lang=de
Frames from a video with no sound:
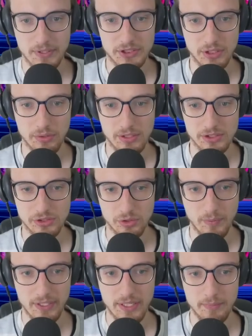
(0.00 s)
Maschedo das
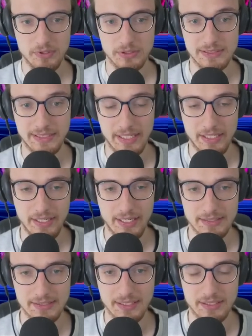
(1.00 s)
nicht überlebt.
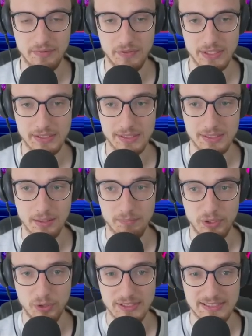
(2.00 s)
Seelenherz aktiviert sich. Ich
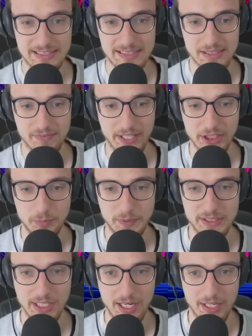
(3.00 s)
habe plus zwei
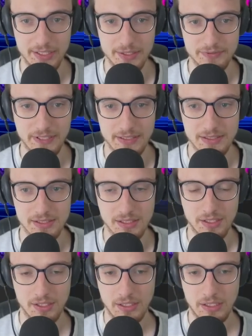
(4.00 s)
Spezialangriff
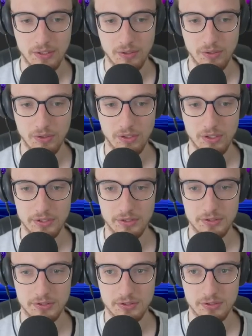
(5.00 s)
jetzt.
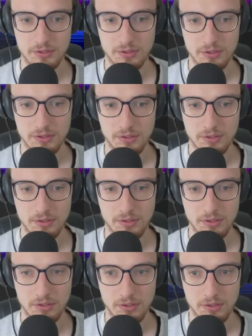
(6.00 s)
Und
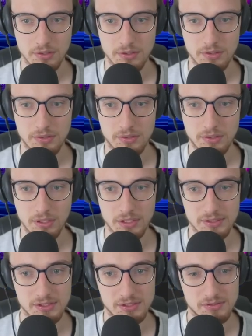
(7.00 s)

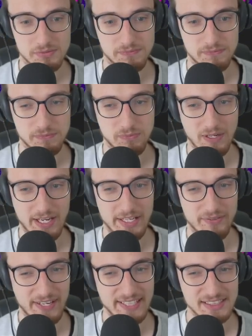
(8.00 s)
das...
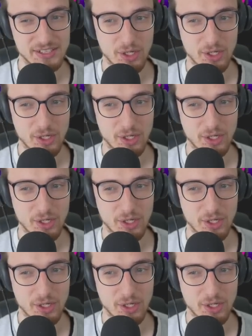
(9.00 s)
War, ich weiß